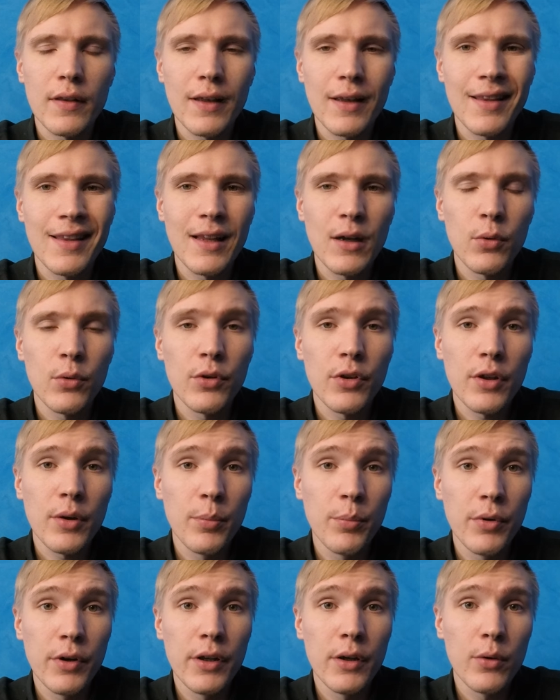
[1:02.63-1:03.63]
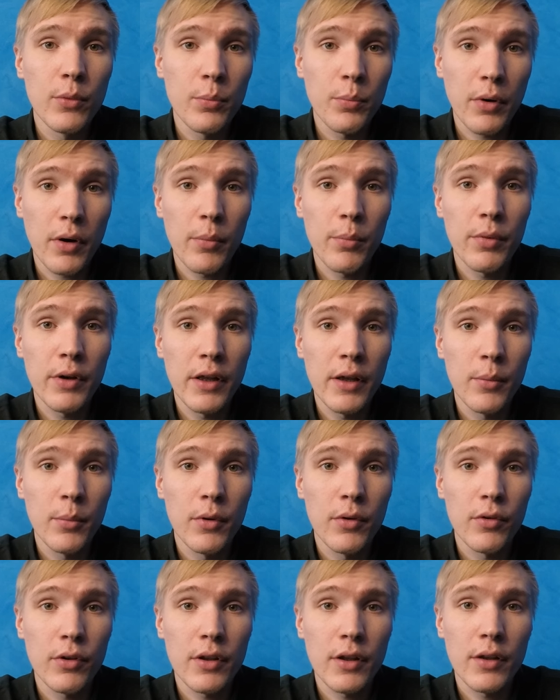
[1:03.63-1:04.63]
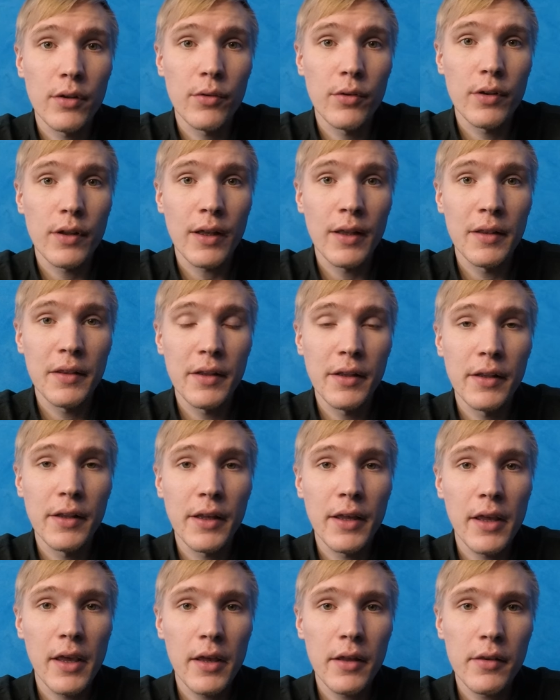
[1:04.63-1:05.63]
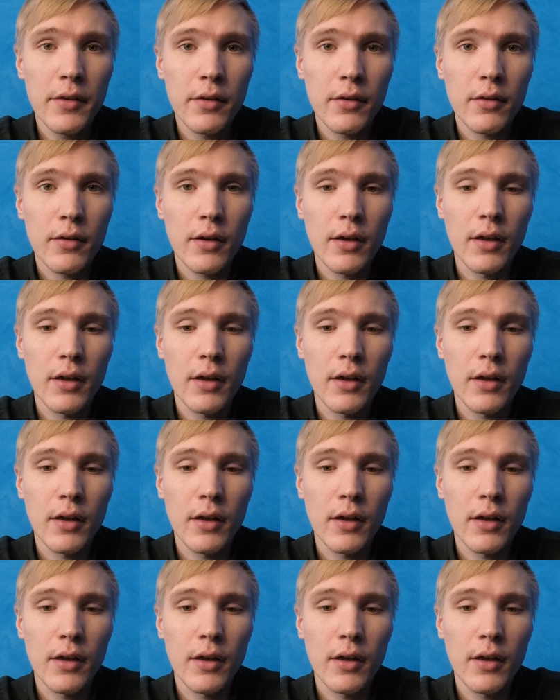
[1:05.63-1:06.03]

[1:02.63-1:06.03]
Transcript: Тогда у них были проблемы вот это вот антенна гейт,